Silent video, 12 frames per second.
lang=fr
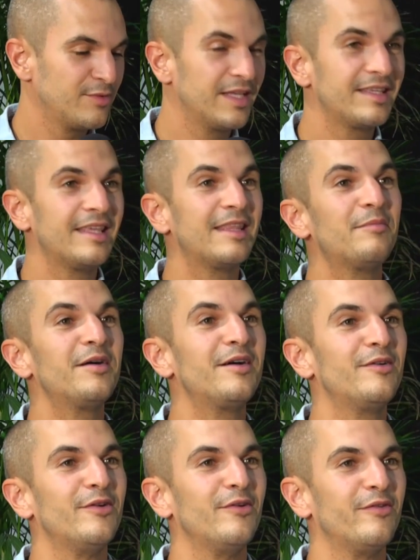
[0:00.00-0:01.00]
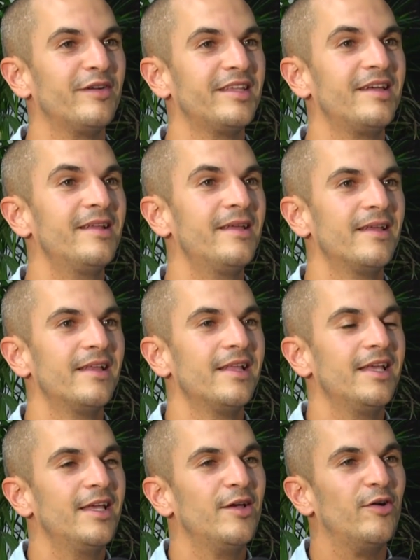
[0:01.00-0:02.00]
vous inquiétez pas, on va y aller.
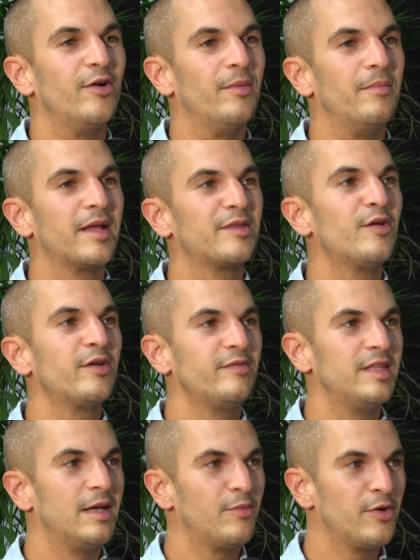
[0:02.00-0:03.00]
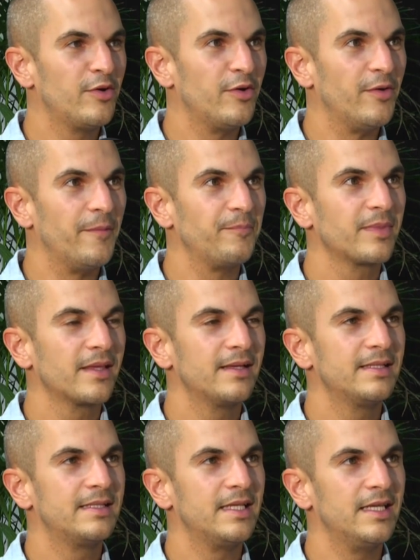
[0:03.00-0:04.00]
Mmh. maintenant, évidemment,
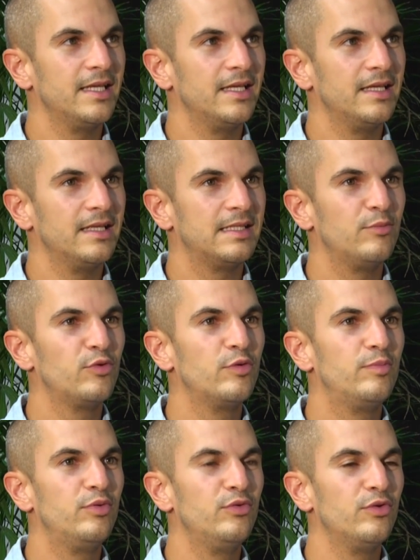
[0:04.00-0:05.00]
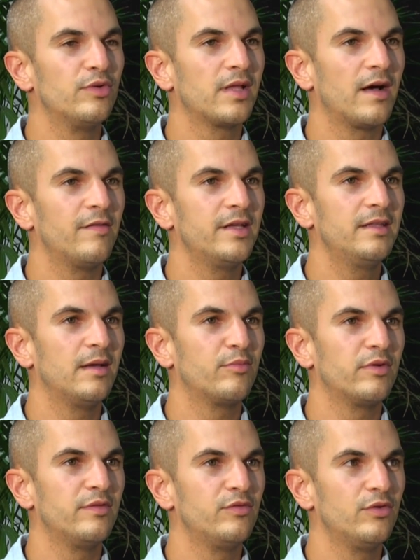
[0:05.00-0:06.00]
c'est beaucoup plus travaillé d'un
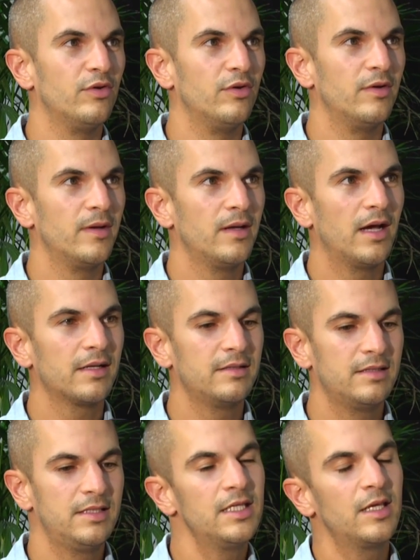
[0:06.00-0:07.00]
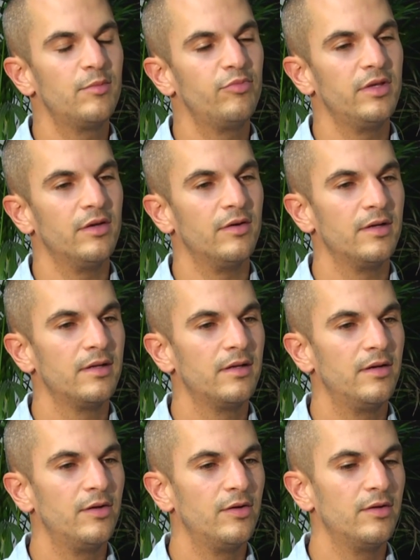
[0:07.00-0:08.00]
point de vue artistique et puis
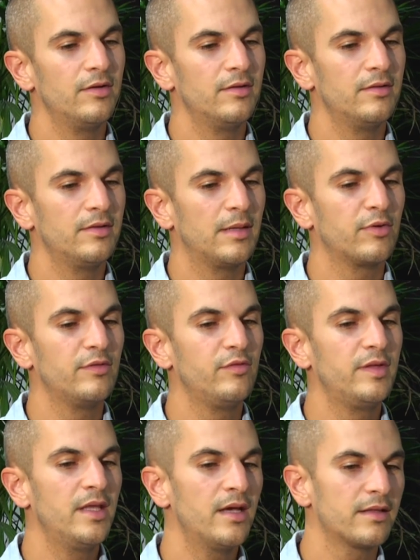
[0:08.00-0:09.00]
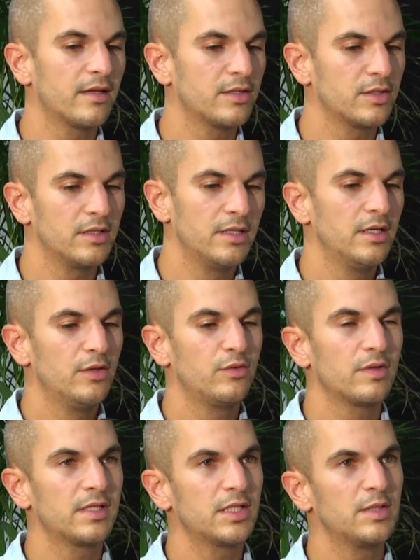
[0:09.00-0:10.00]
d'un point de vue théâtre. Hein,
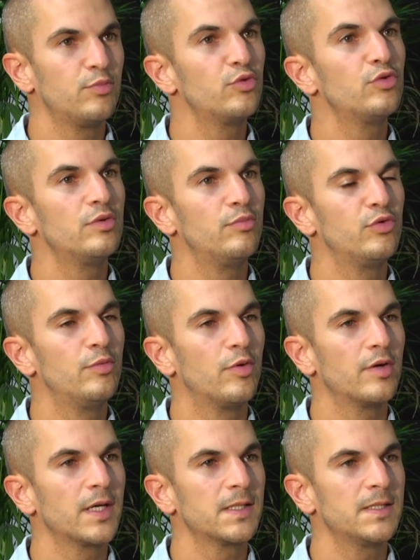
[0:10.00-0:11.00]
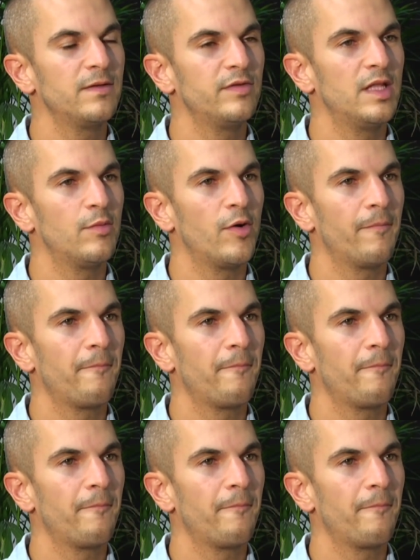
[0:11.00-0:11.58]
sur ça, mmh. j'ai beaucoup, beaucoup progressé, évidemment.